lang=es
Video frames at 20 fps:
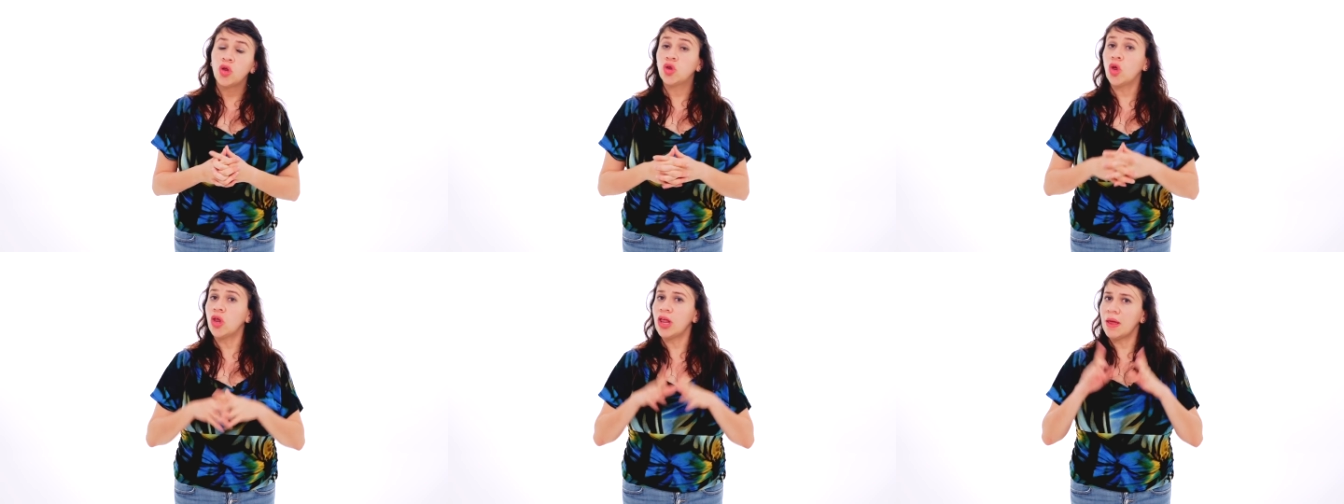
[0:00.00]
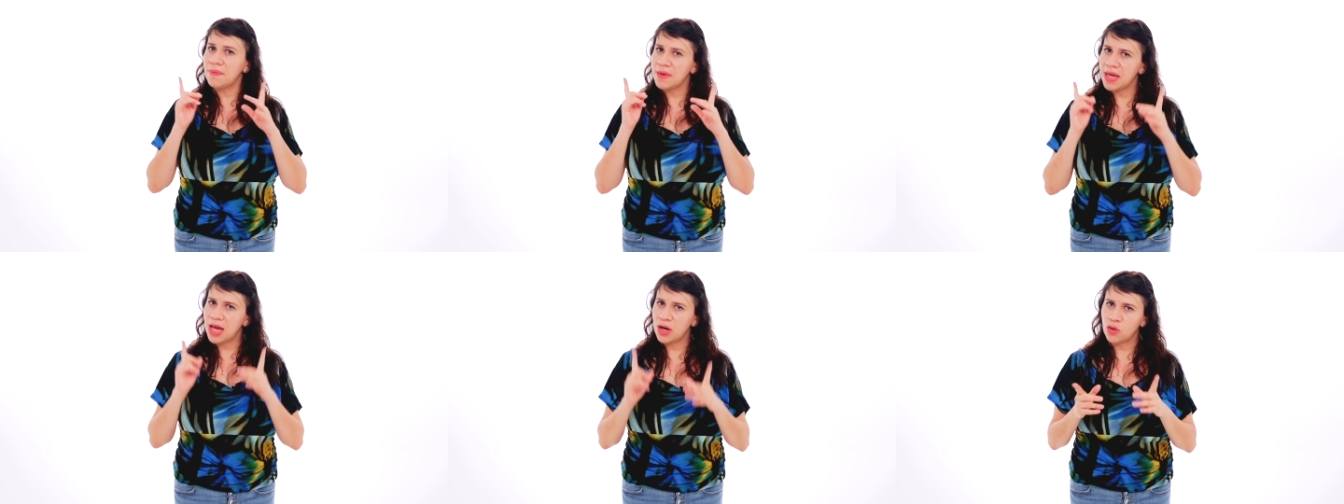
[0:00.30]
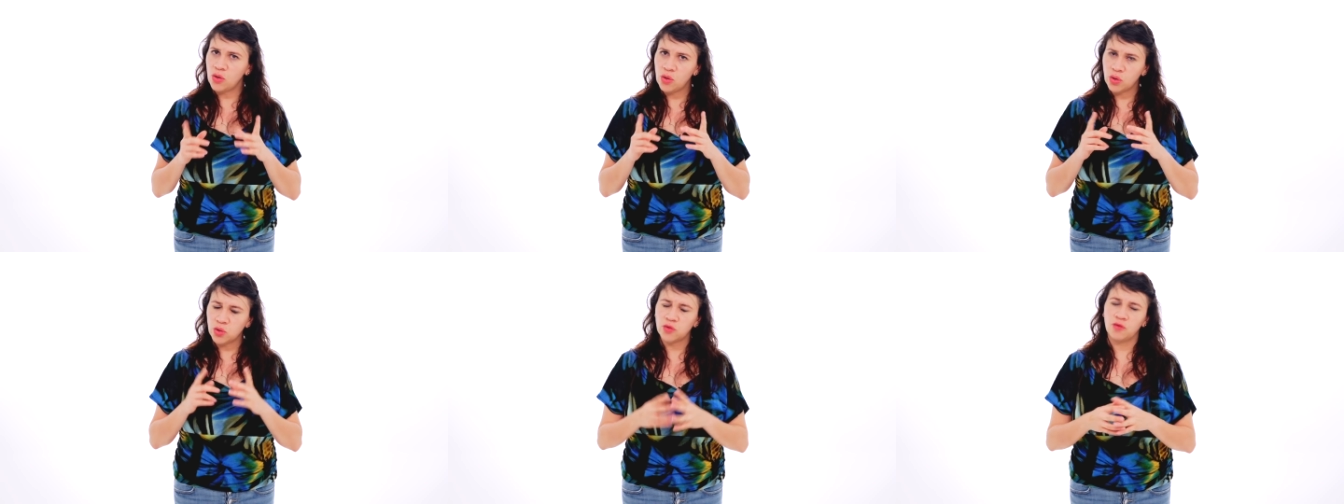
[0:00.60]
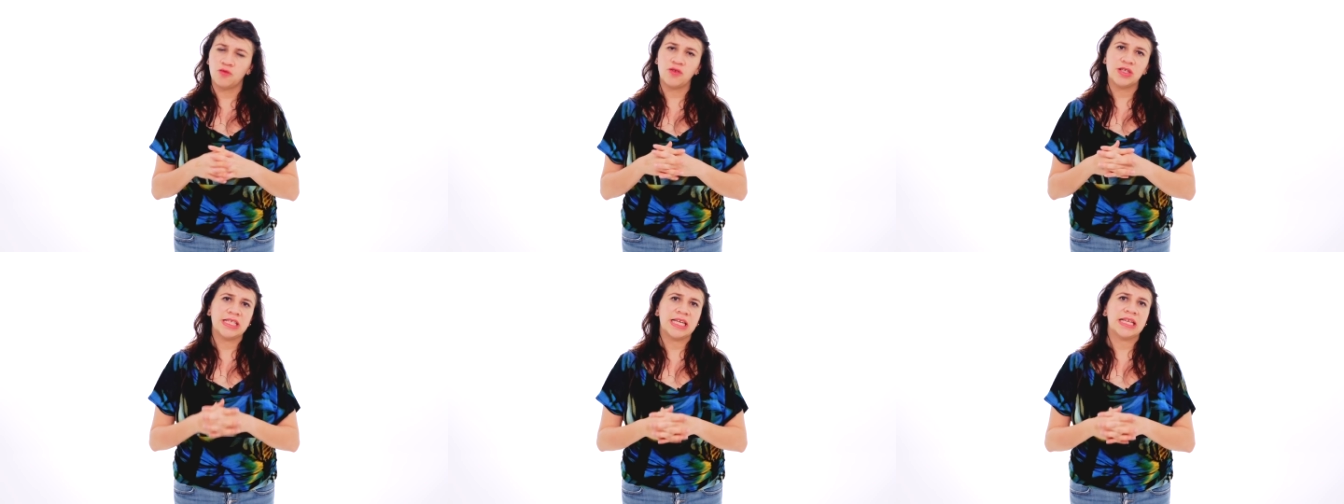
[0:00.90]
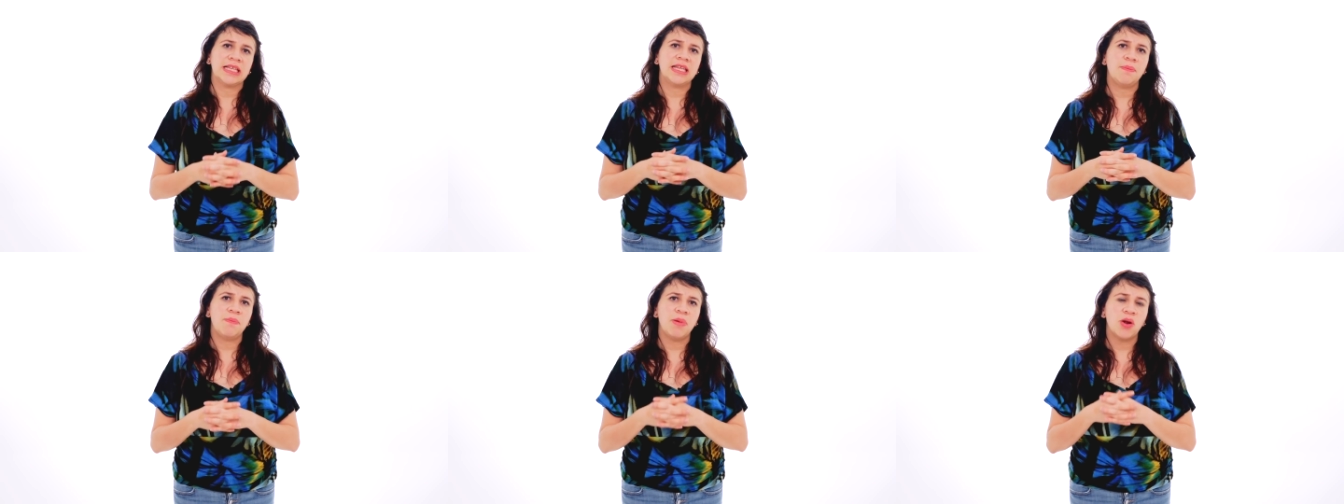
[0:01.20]
todavía no lo
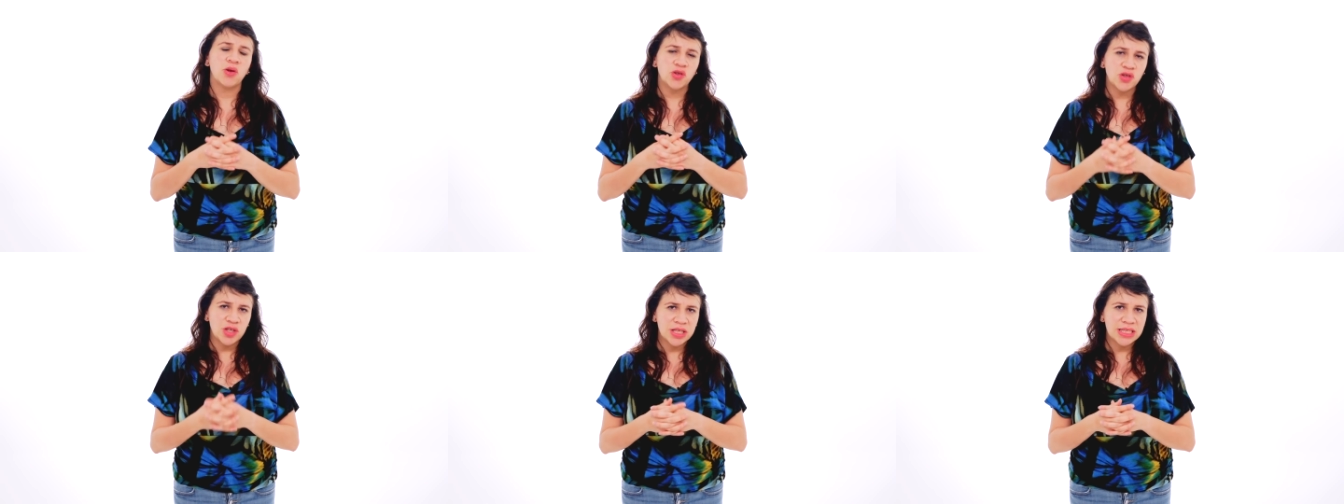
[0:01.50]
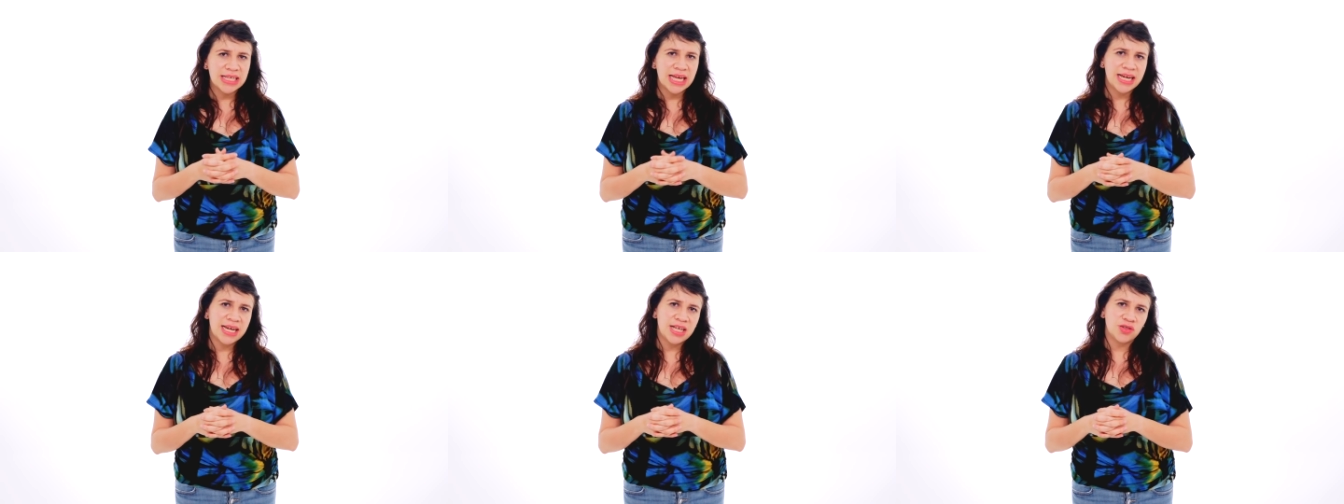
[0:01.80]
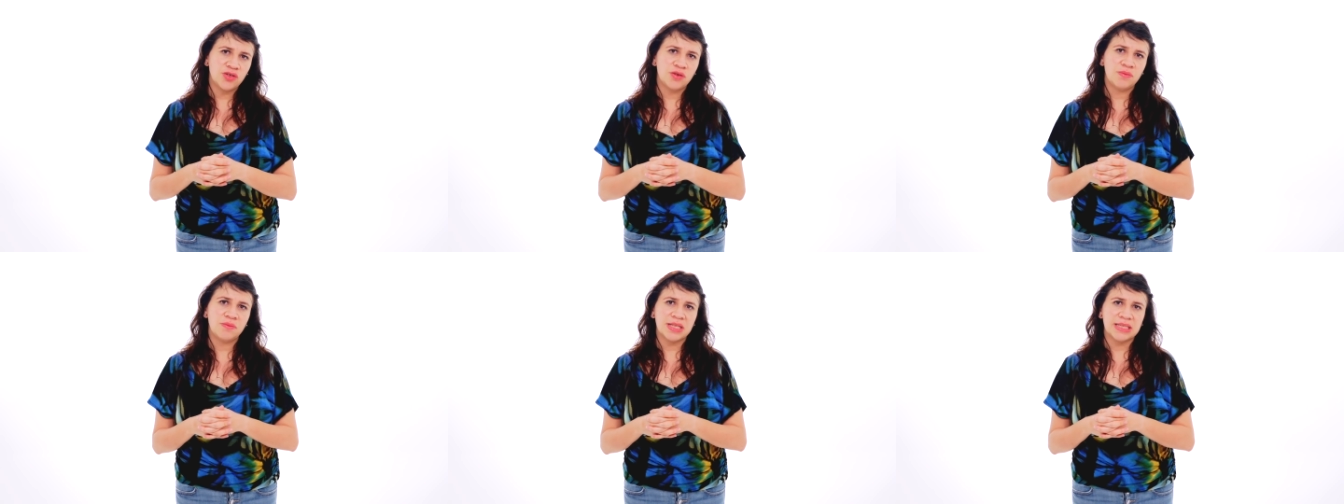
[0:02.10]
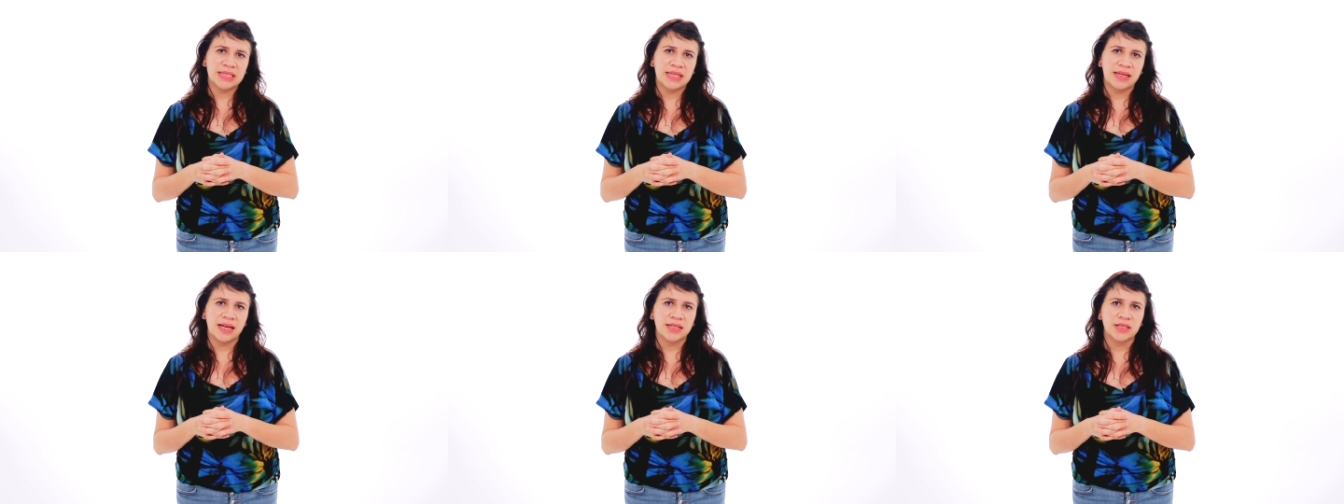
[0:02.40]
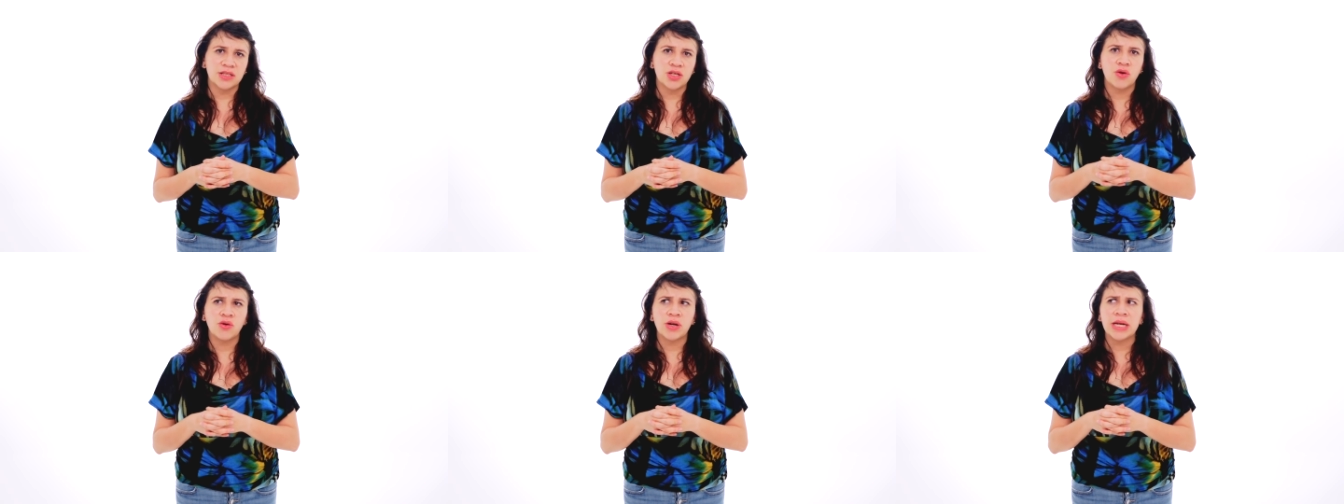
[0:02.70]
suficiente, pero sí se han hecho
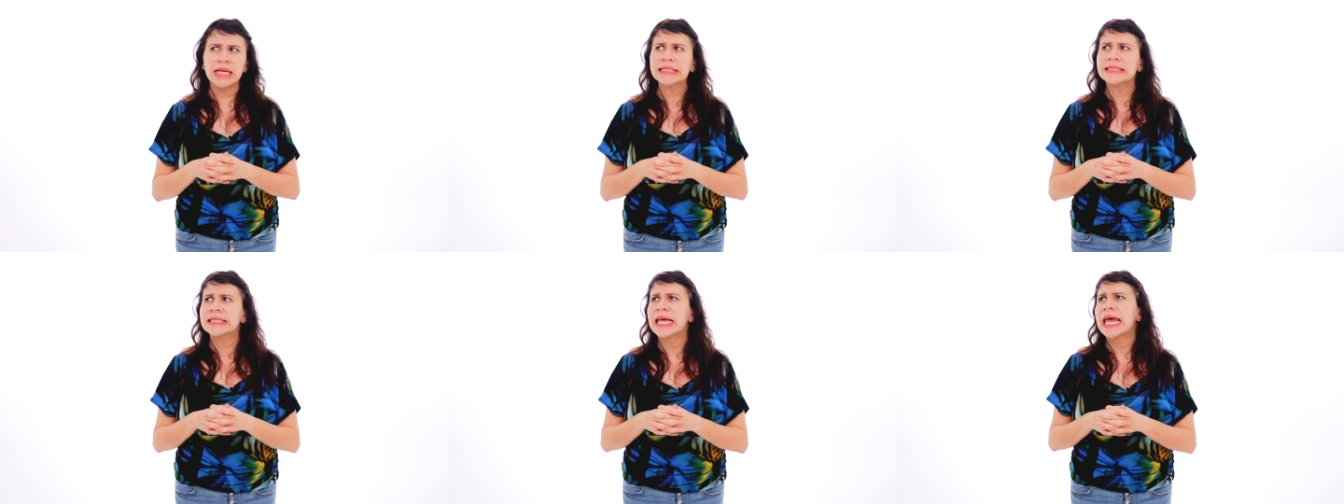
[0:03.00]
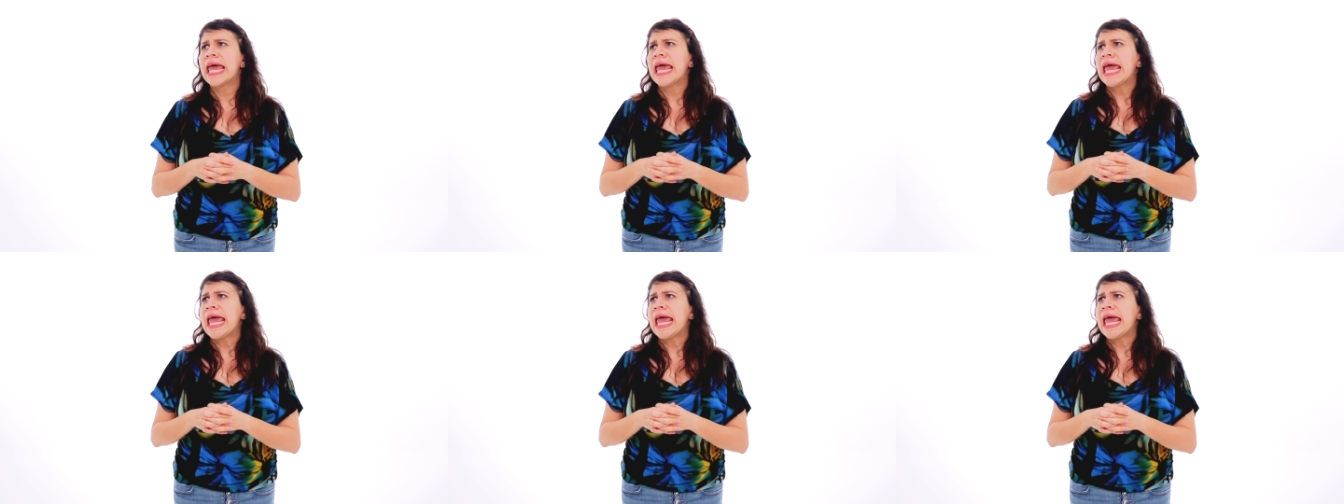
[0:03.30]
investigaciones.